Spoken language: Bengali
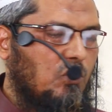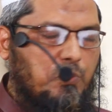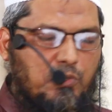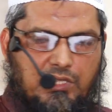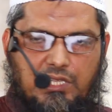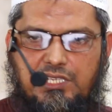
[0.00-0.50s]

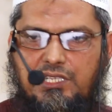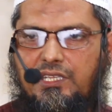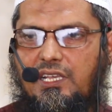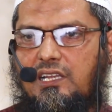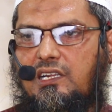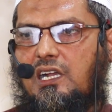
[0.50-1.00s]
উপদেশ
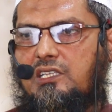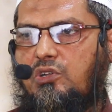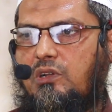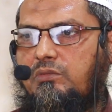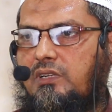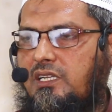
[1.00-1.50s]
দেওয়ার কাজ
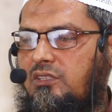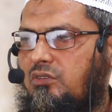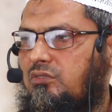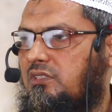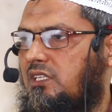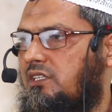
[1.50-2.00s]
হবে না
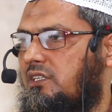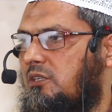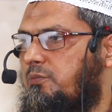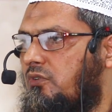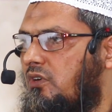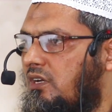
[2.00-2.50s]
তখন
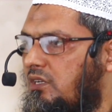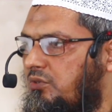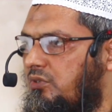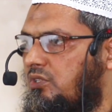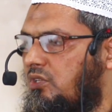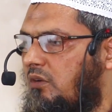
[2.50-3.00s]
তাদেরকে প্রহার
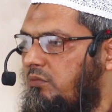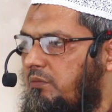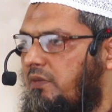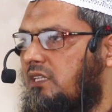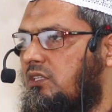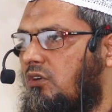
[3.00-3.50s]
করতে হবে
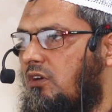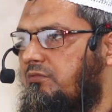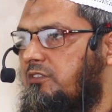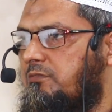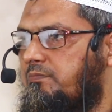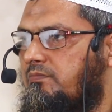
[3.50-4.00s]
মারতে
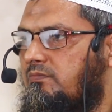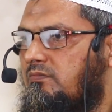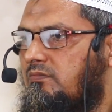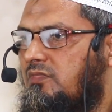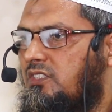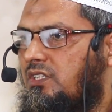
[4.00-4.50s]
হবে
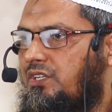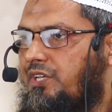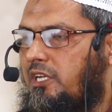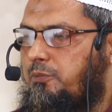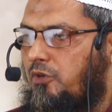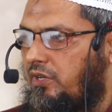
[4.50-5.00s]

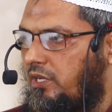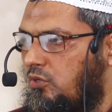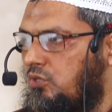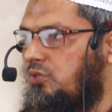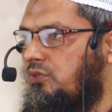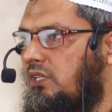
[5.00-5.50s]
এরপরেও
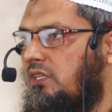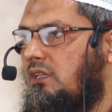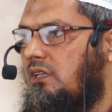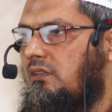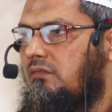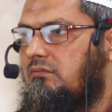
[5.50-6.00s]
যদি
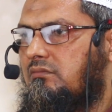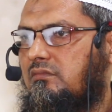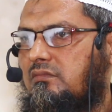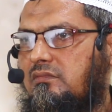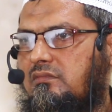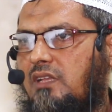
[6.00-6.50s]

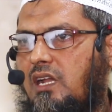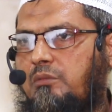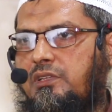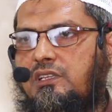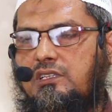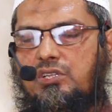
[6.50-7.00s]

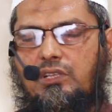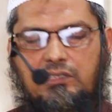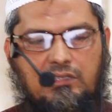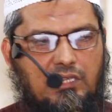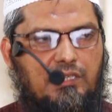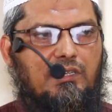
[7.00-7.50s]
আমাদের
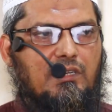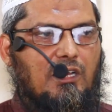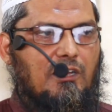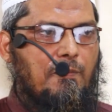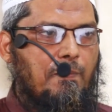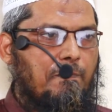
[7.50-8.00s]
সন্তানেরা
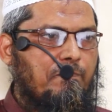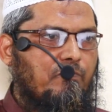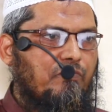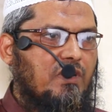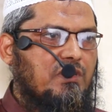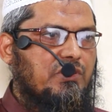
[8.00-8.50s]

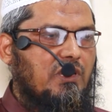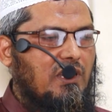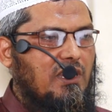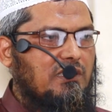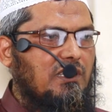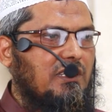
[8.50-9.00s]

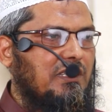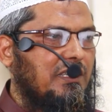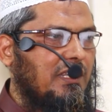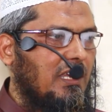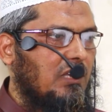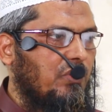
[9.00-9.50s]
সালাত
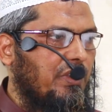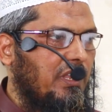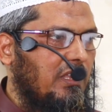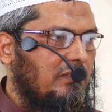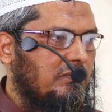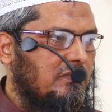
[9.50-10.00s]
আদায় না করে
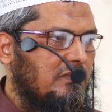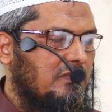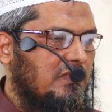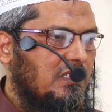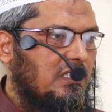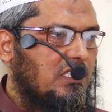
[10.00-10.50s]

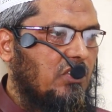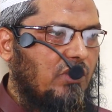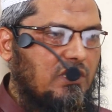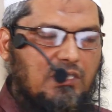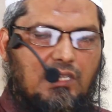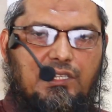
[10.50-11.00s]

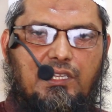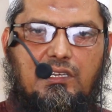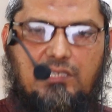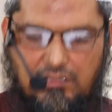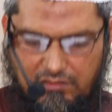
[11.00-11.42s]
তাহলে তাদের